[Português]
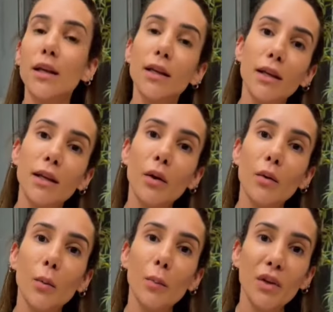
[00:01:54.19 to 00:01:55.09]
e
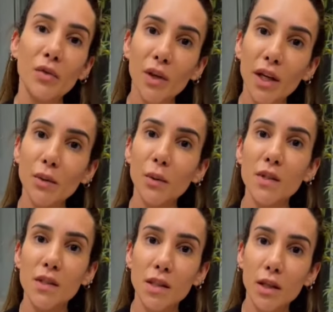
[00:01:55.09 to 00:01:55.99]
ao prefeito
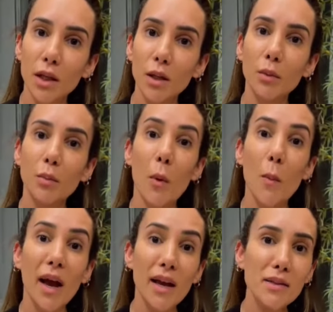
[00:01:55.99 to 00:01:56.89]
Luciano por
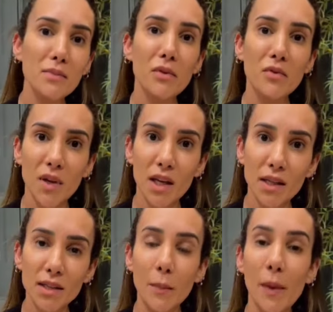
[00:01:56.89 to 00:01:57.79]
mais uma
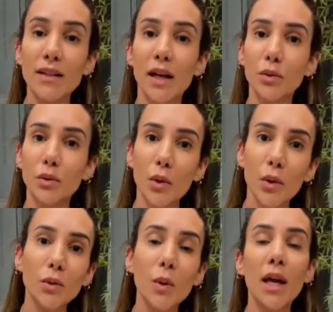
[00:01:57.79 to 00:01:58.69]
vez ter passado
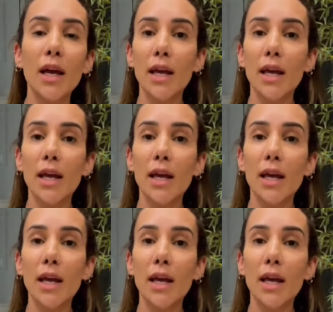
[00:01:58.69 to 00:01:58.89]
todo